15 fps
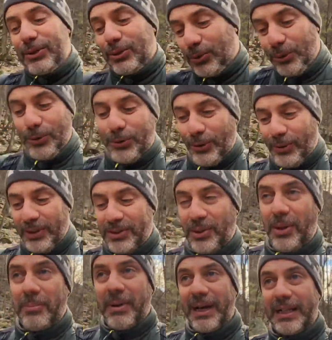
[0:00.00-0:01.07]
tutto questo
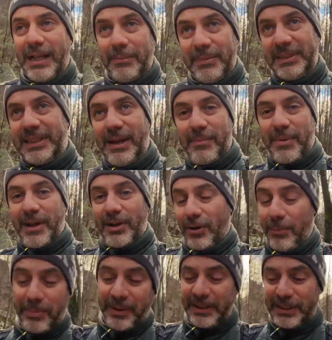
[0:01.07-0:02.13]
ambaradam insieme,
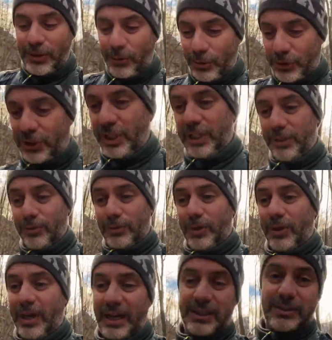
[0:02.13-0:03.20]
compresi i cuscini e tutto il
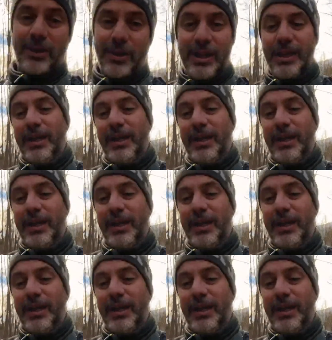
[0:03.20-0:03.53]
resto,